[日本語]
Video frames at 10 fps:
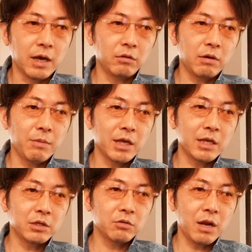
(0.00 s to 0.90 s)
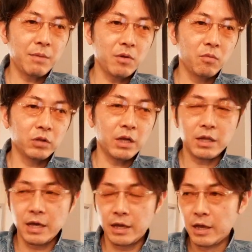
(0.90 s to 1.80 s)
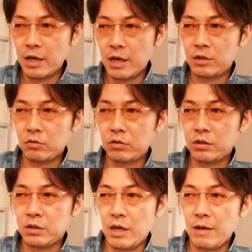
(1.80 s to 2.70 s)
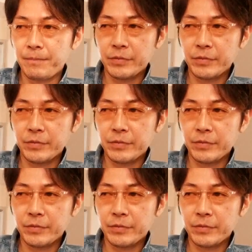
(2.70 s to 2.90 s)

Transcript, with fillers: あとは、まあ、現地で恨みを持たれないということですね。